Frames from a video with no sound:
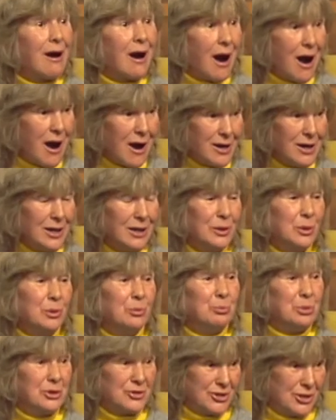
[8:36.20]
как
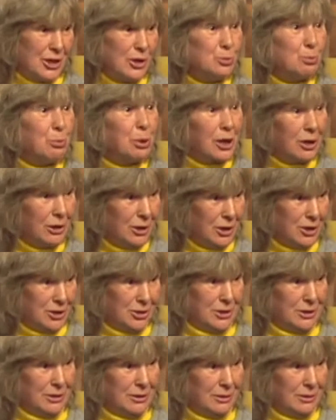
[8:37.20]
писать
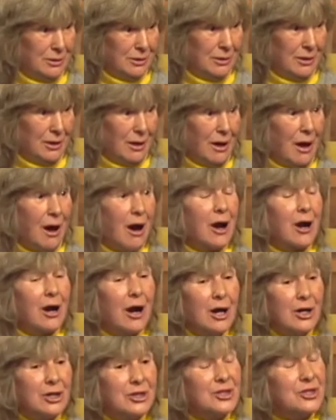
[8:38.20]
проекты,
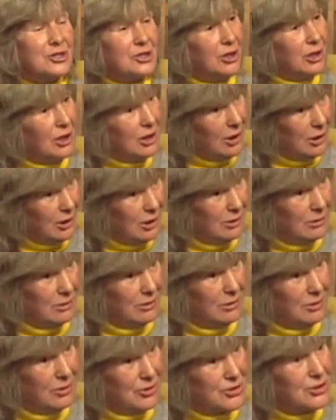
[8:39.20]
как цель
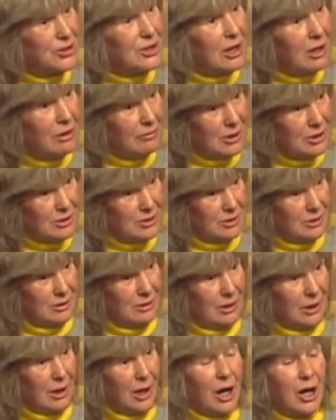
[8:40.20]
ставить,
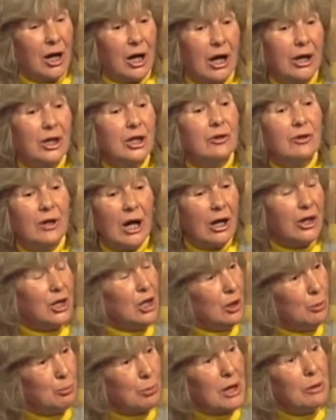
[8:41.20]
как,
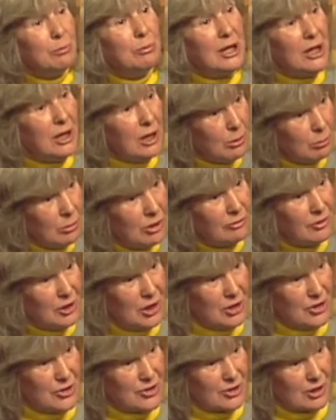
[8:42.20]
какие проблемы
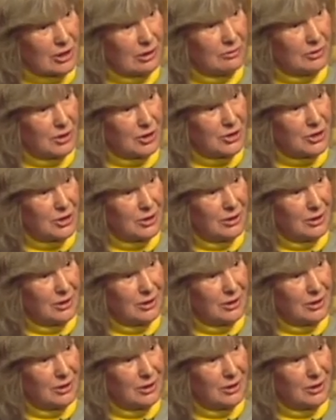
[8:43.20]
выискивать.